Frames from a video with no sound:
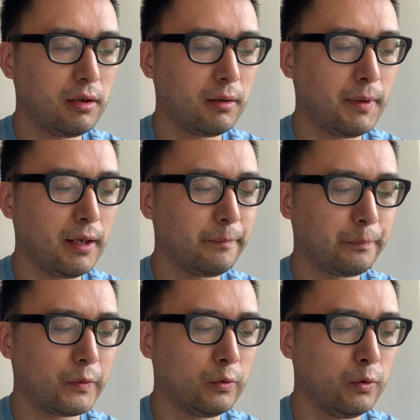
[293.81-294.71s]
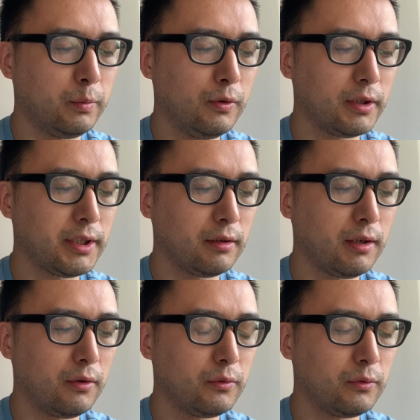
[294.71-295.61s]
儿吧。”琥珀笑
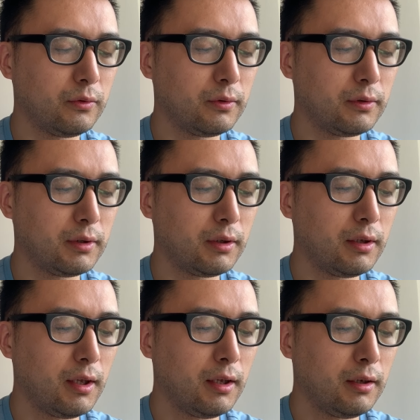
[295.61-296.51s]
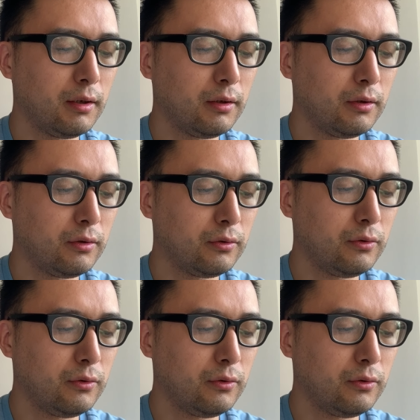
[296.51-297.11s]
道：“